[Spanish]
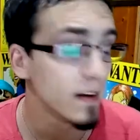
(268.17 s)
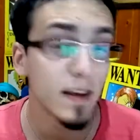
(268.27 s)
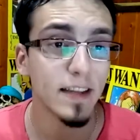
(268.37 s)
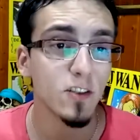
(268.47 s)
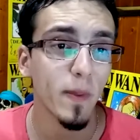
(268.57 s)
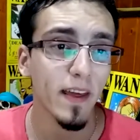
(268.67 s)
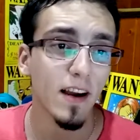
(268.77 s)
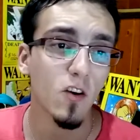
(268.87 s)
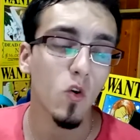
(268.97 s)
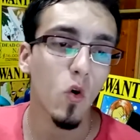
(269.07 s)
Esto me
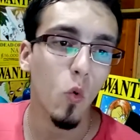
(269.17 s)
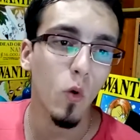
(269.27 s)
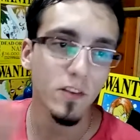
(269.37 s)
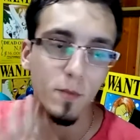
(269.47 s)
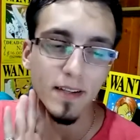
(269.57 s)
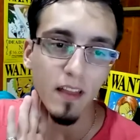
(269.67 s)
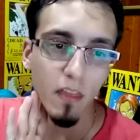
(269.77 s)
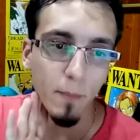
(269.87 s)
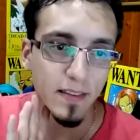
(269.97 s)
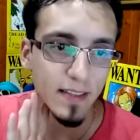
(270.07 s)
deja con cuatro
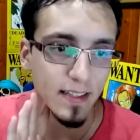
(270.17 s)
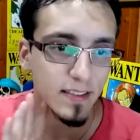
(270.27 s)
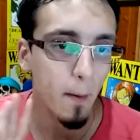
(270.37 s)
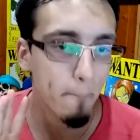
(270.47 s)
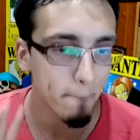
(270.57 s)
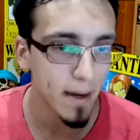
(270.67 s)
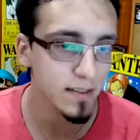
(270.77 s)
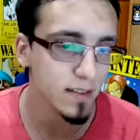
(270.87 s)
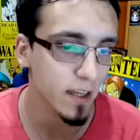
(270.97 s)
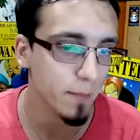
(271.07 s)
participantes
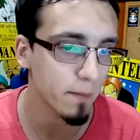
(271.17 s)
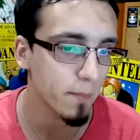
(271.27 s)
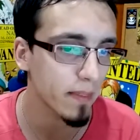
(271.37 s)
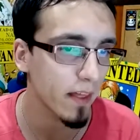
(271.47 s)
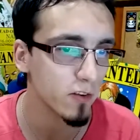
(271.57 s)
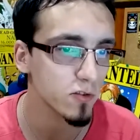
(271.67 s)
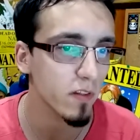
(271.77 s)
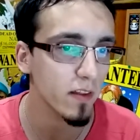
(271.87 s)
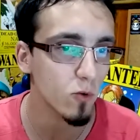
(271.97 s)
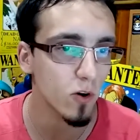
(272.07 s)
más que me han mandado sus
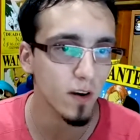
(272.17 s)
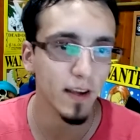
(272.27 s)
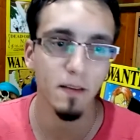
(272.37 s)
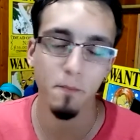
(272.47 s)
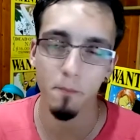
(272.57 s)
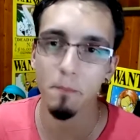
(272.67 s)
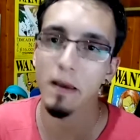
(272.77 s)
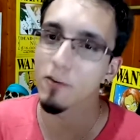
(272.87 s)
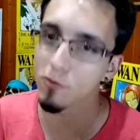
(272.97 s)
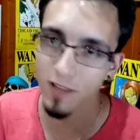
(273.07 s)
dibujos que me
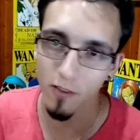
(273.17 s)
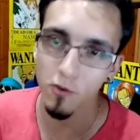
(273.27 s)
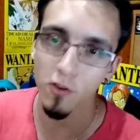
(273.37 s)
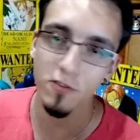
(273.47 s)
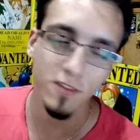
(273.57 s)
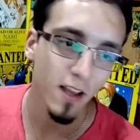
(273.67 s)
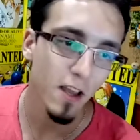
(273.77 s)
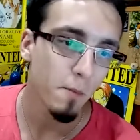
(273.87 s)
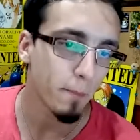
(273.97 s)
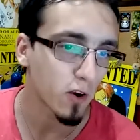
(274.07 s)
han gustado todos,
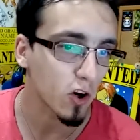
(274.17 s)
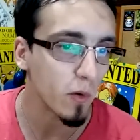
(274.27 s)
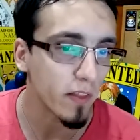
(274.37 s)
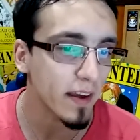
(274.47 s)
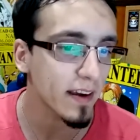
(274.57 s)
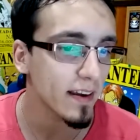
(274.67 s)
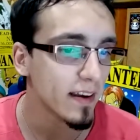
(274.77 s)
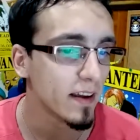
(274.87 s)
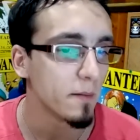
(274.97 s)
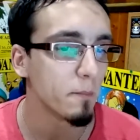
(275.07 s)
pero como dije,
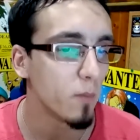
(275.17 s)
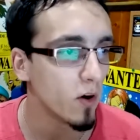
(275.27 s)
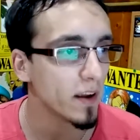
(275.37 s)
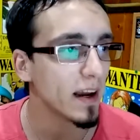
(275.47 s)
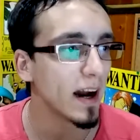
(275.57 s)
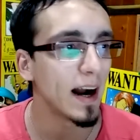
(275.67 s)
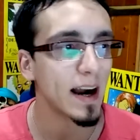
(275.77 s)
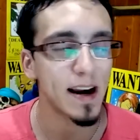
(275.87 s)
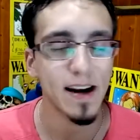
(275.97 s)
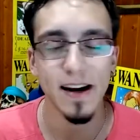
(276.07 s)
voy
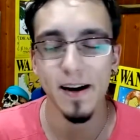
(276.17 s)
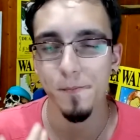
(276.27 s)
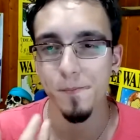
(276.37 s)
a